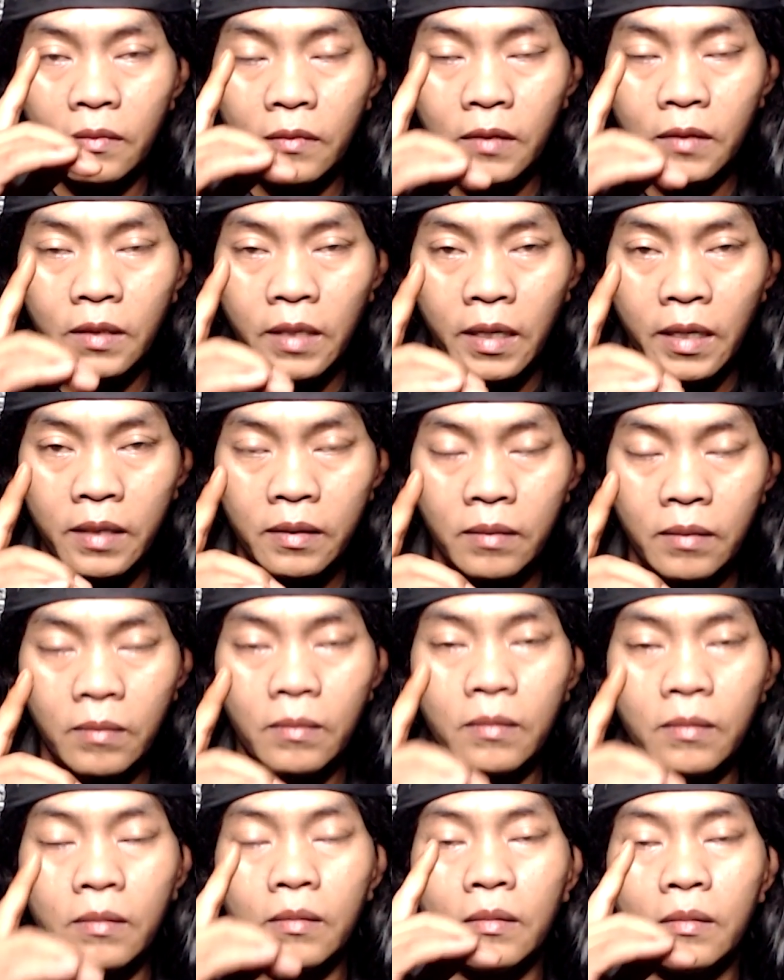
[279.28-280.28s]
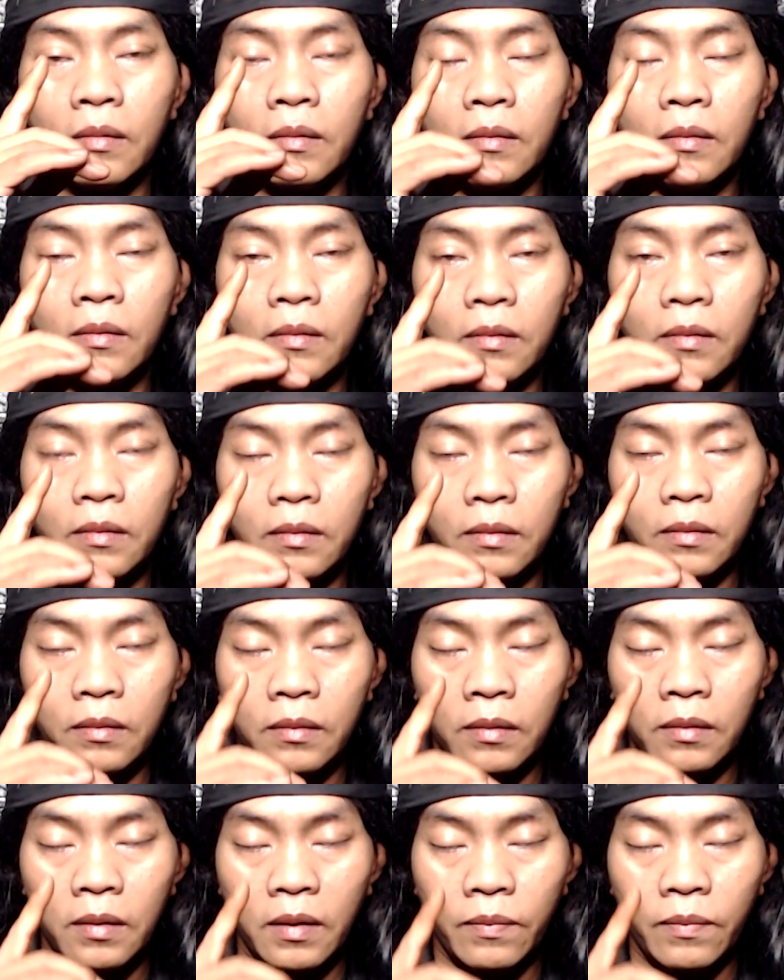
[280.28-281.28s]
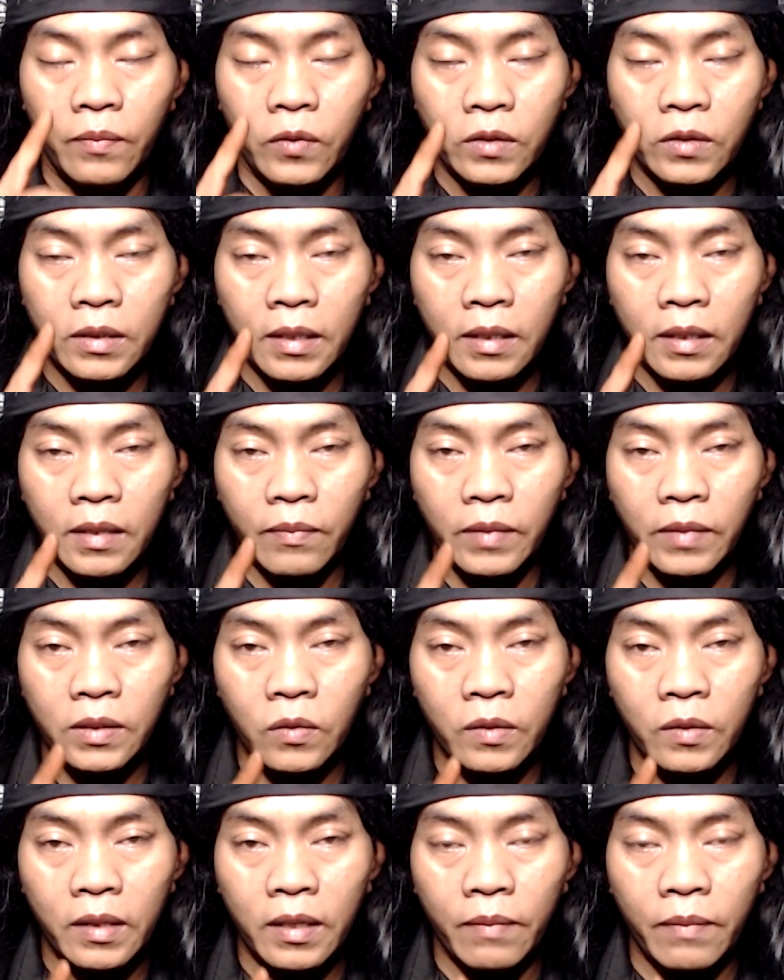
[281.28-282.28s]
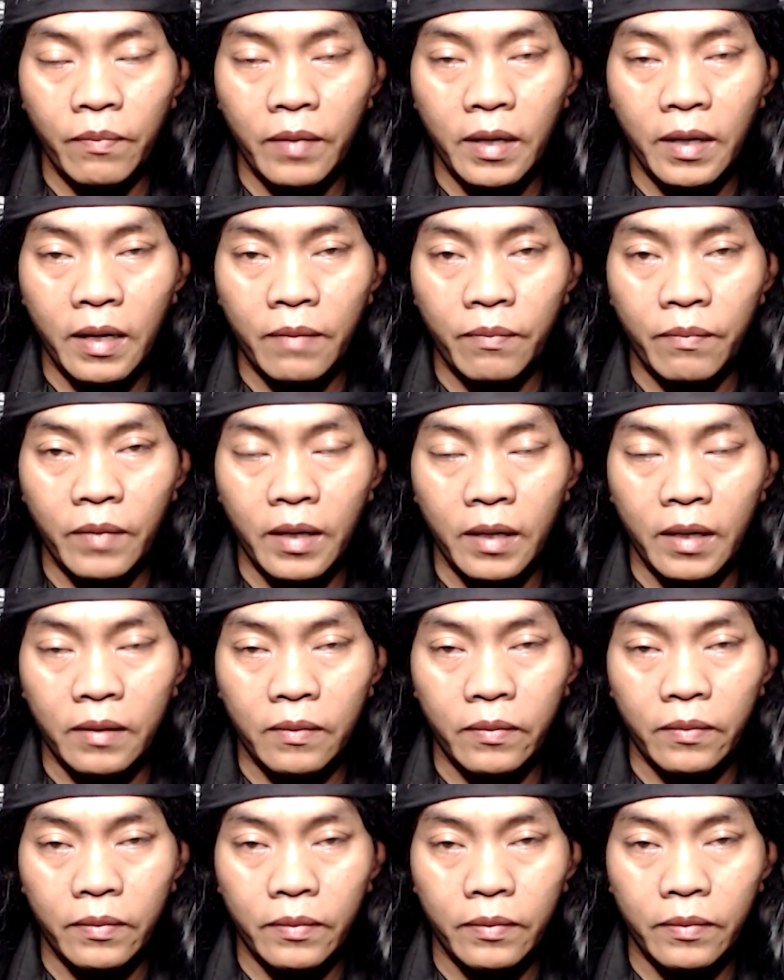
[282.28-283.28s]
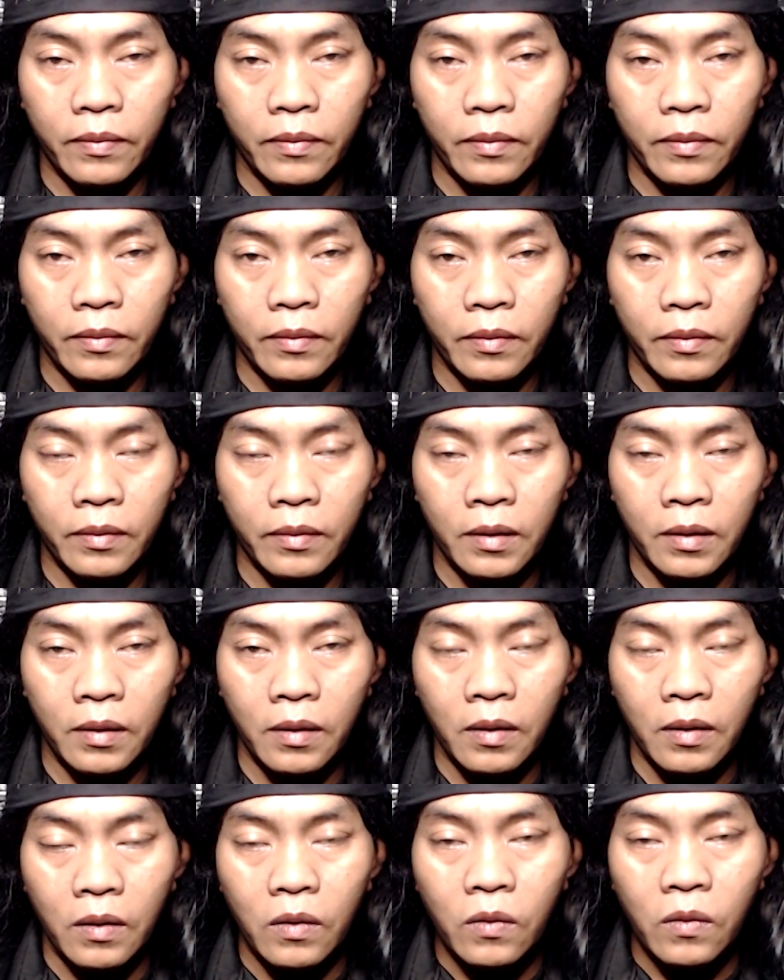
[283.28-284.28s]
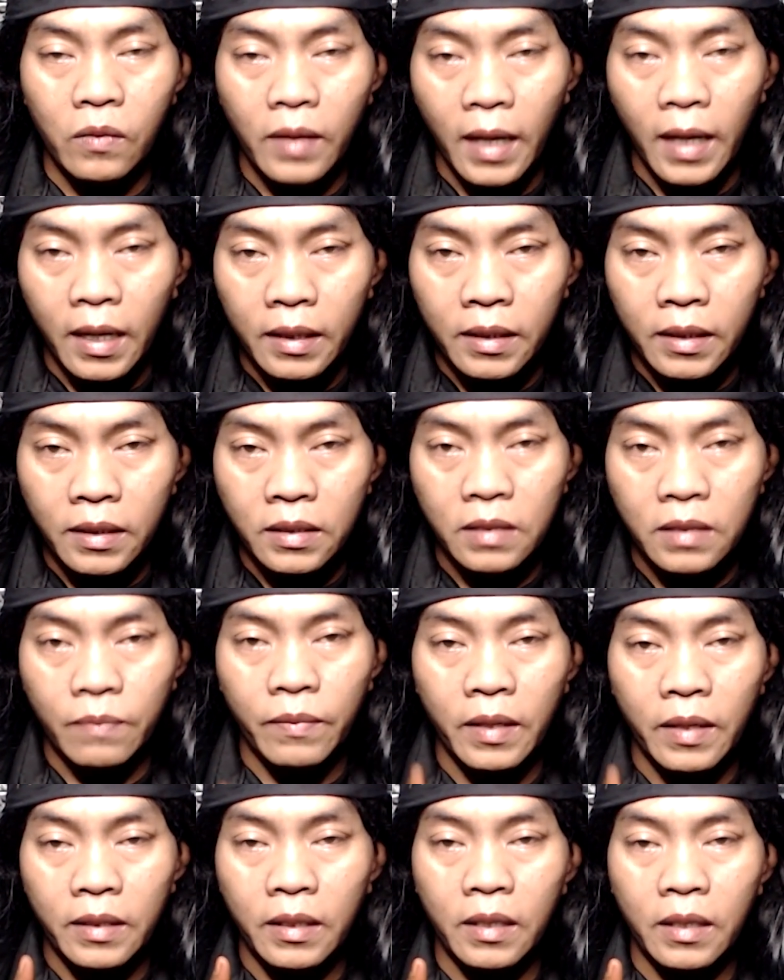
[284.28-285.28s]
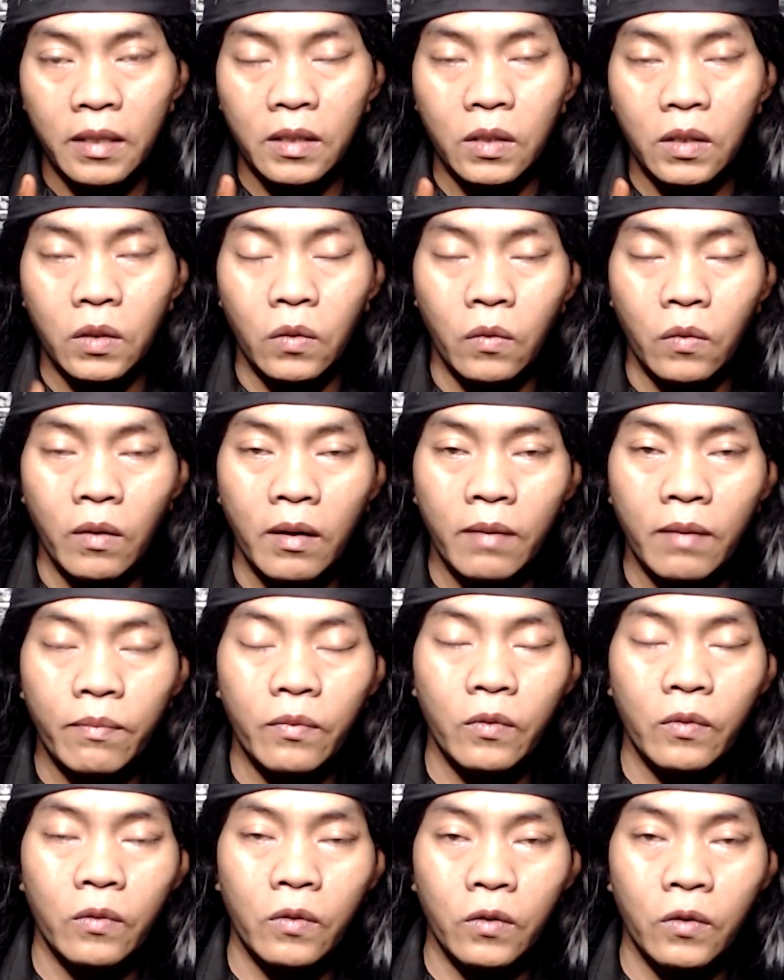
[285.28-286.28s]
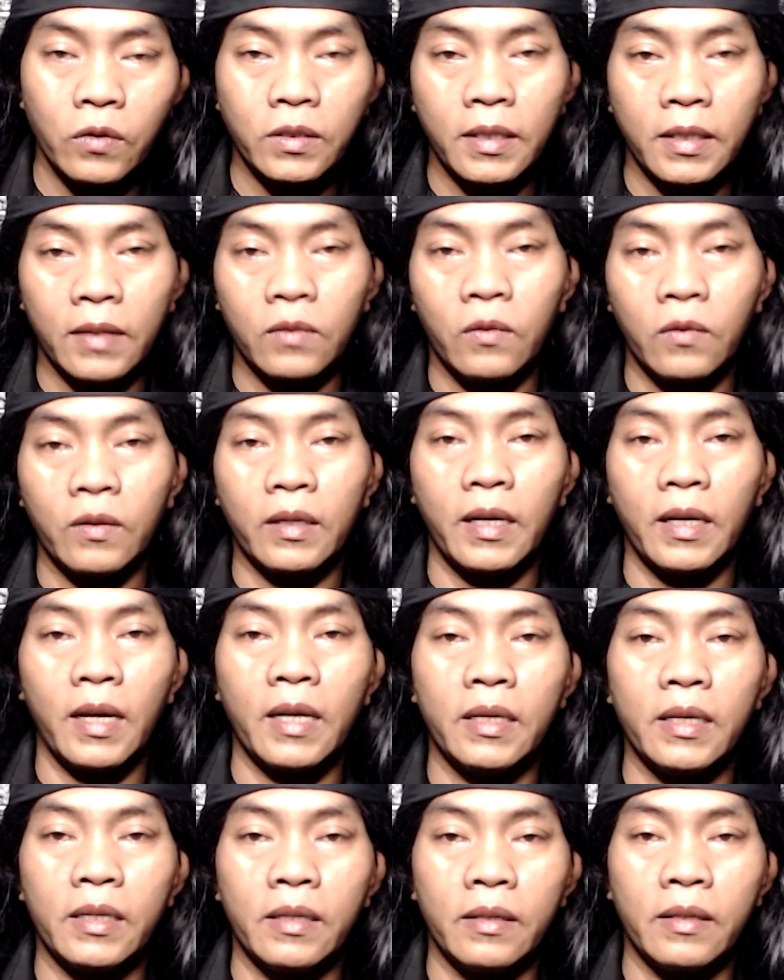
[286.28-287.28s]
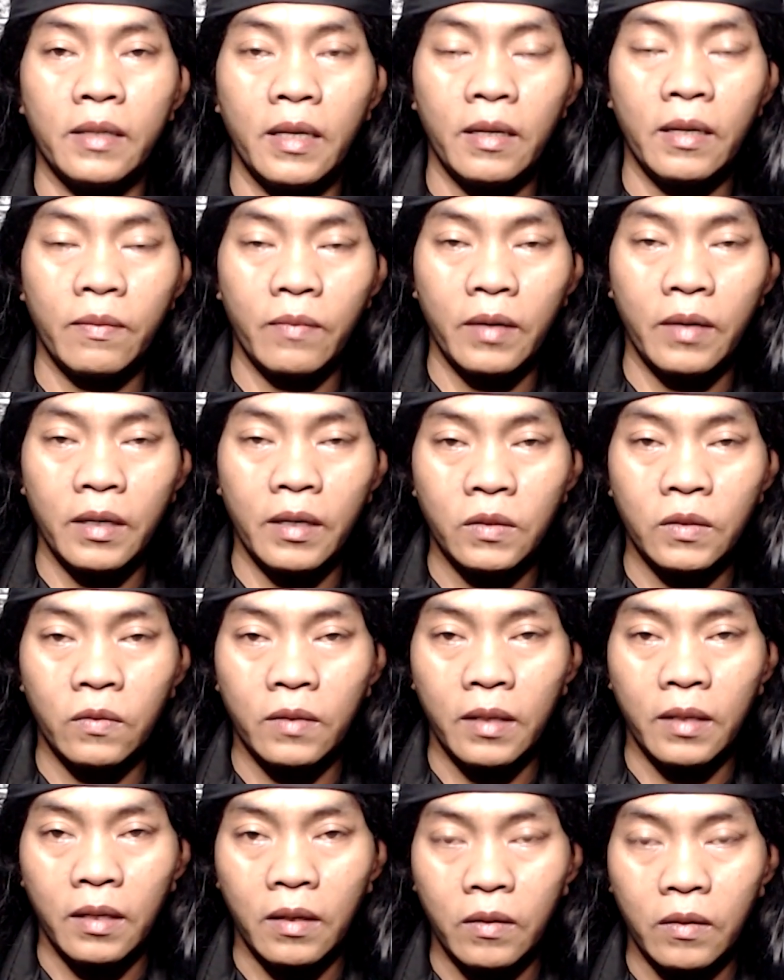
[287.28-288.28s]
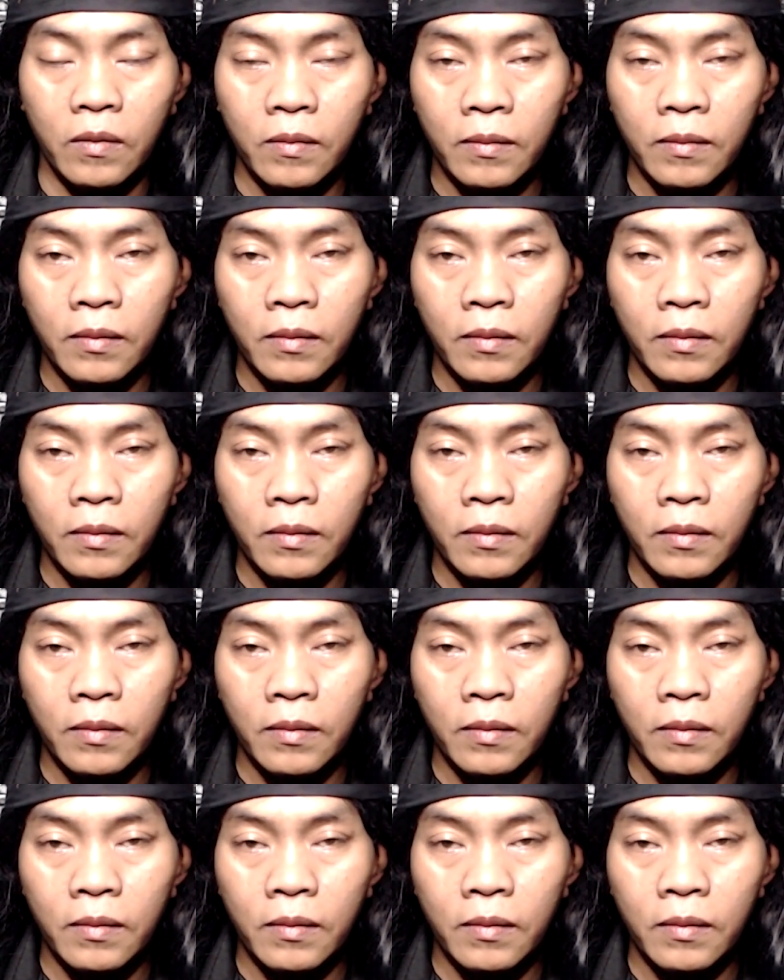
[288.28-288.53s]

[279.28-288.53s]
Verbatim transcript: dan hembuskan nafas saudara pelan-pelan. Ulangi sebanyak 21 kali ya para saudaraku.